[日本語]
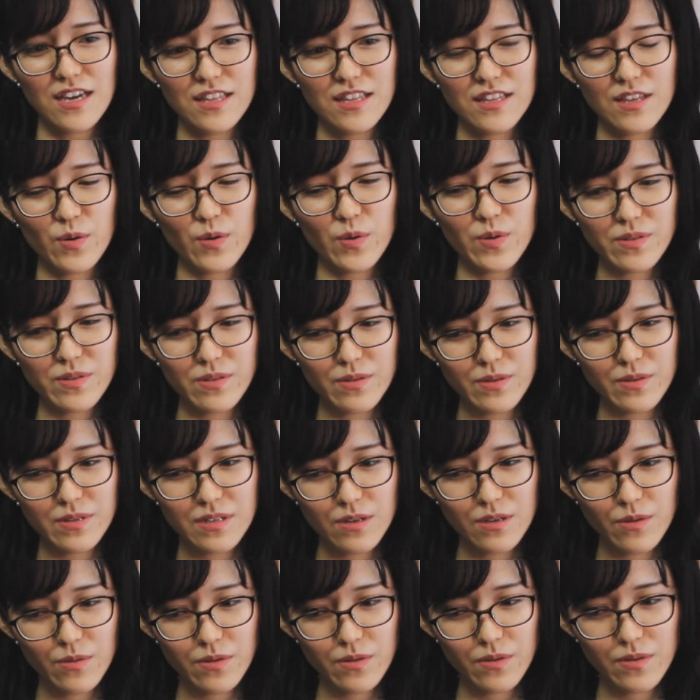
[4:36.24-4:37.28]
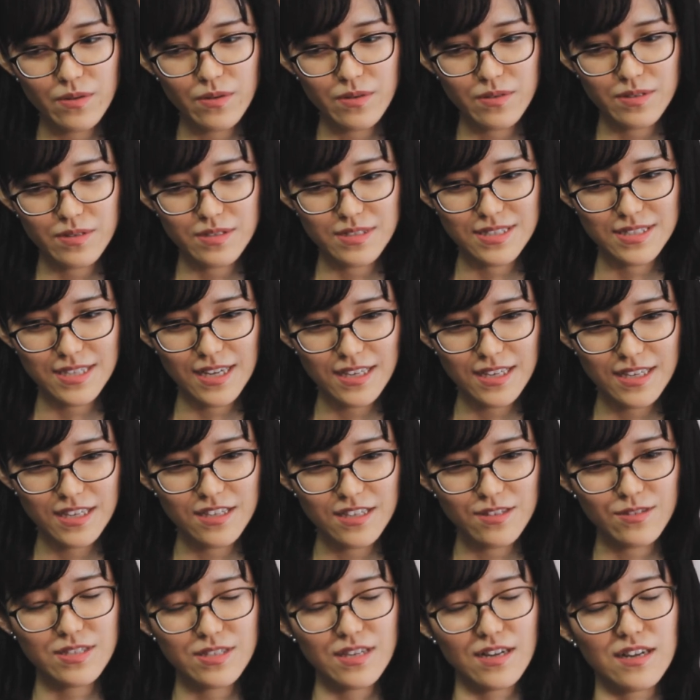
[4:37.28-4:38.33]
で、本当にこの最
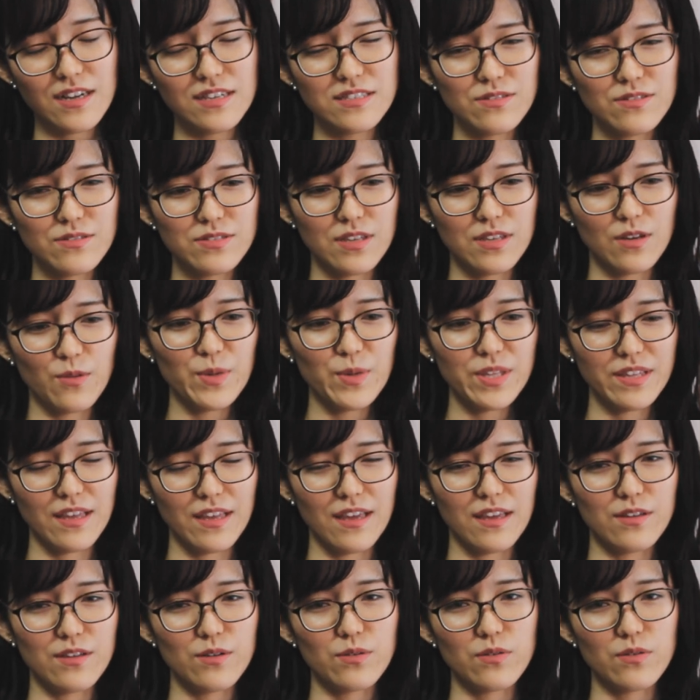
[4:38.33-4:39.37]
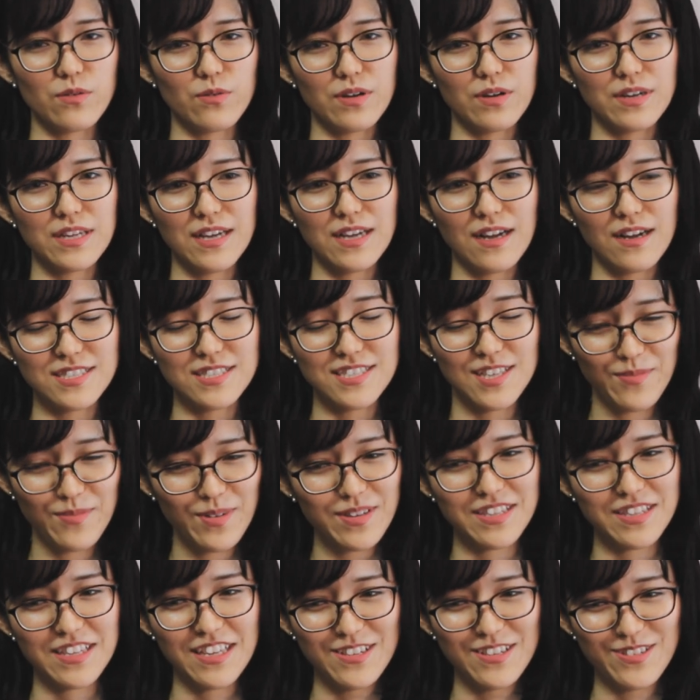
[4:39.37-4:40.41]
近の世界情勢を見て、世の終わりが
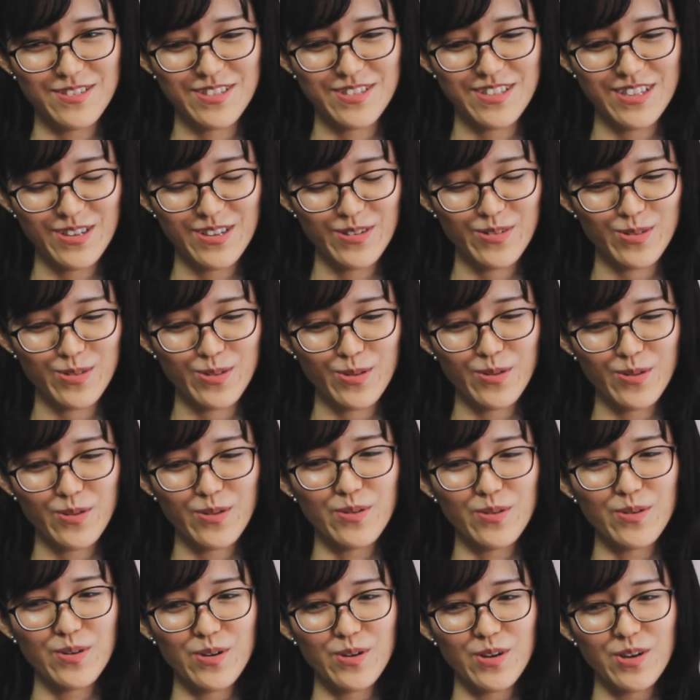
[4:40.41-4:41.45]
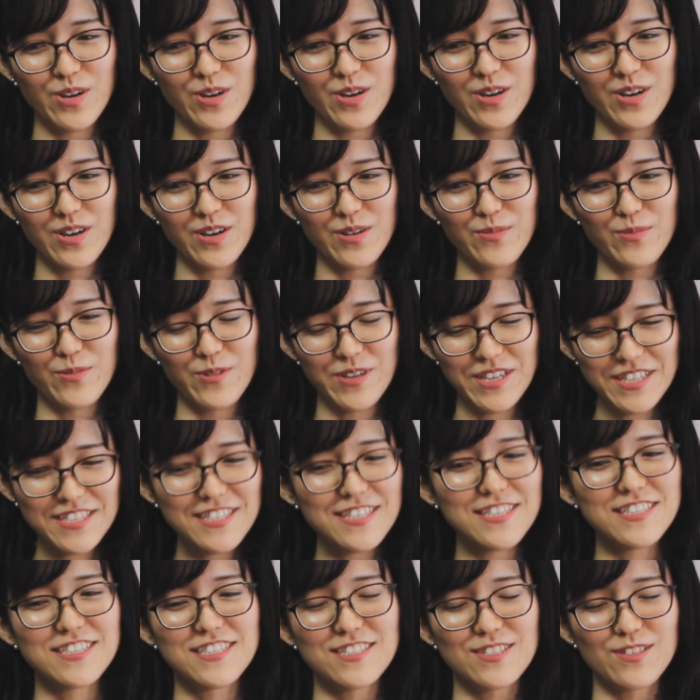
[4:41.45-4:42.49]
迫っているっていうことを、ひ
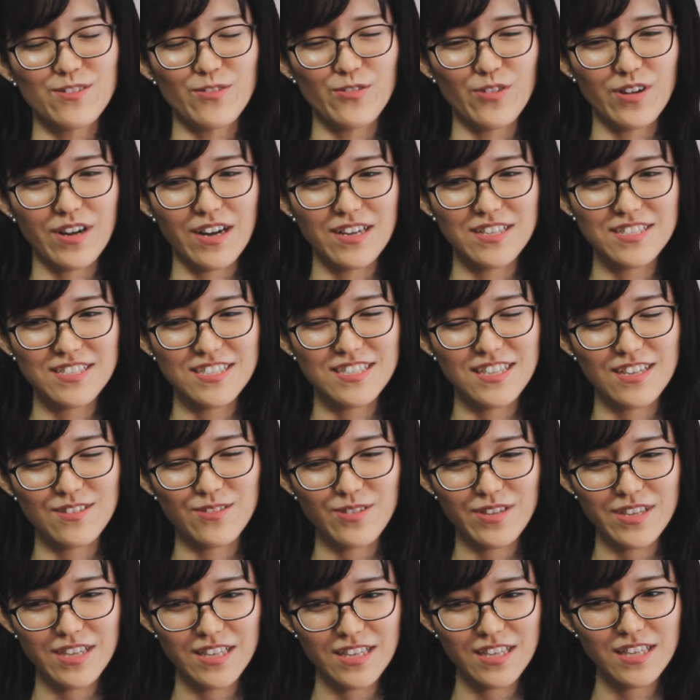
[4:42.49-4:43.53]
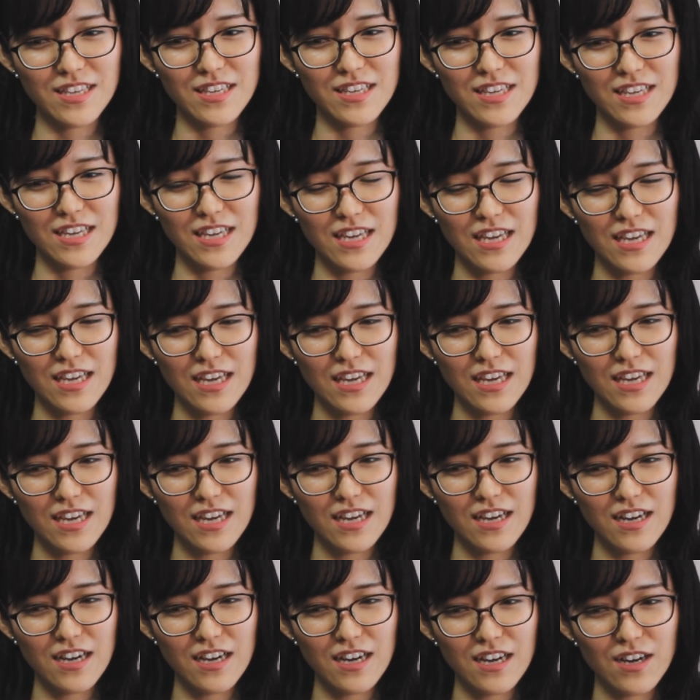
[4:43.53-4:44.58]
しひしと感じたときに、
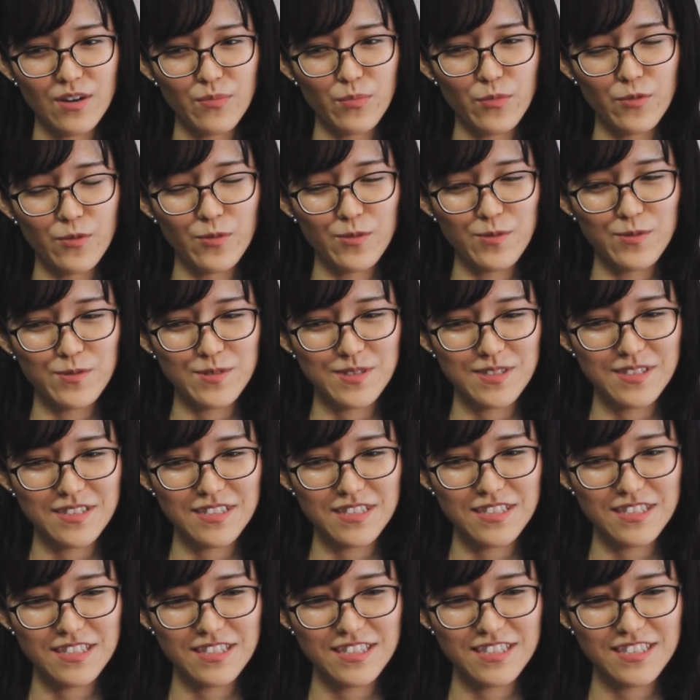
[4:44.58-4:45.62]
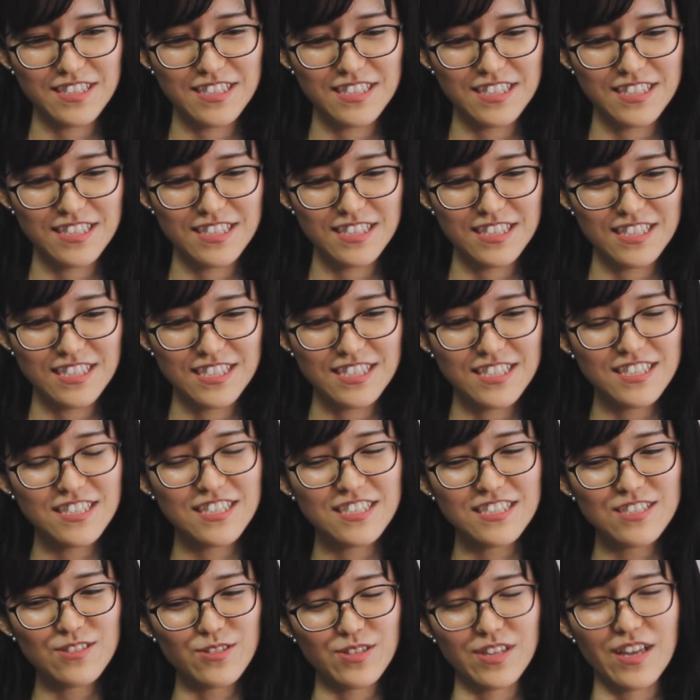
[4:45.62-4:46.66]
もう、一
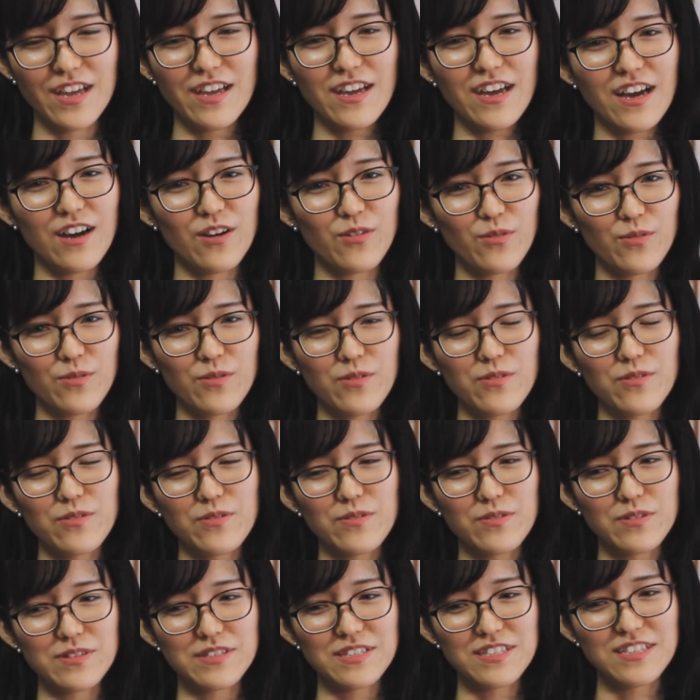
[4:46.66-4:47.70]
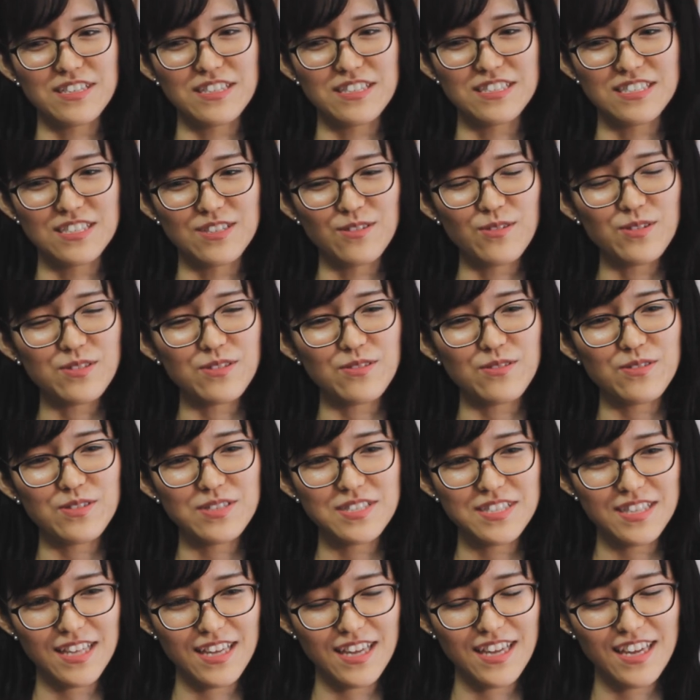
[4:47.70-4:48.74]
日の大半を仕事を
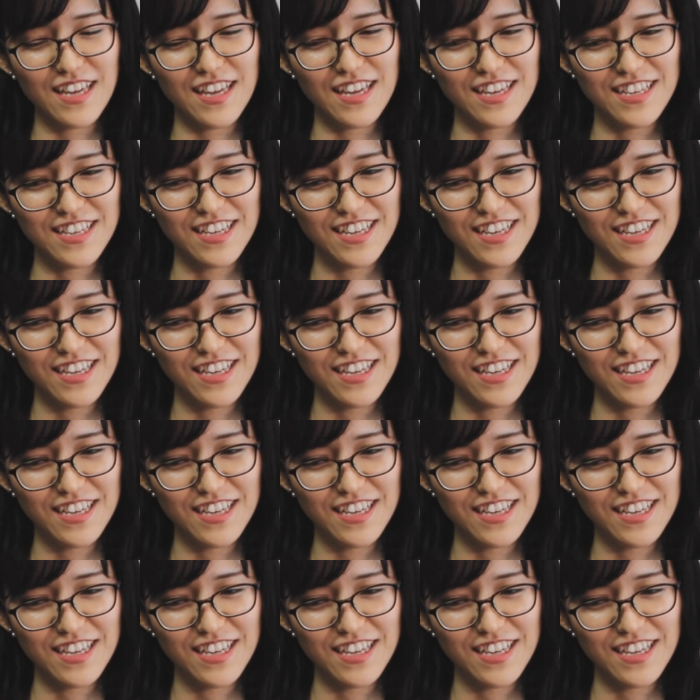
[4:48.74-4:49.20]
して、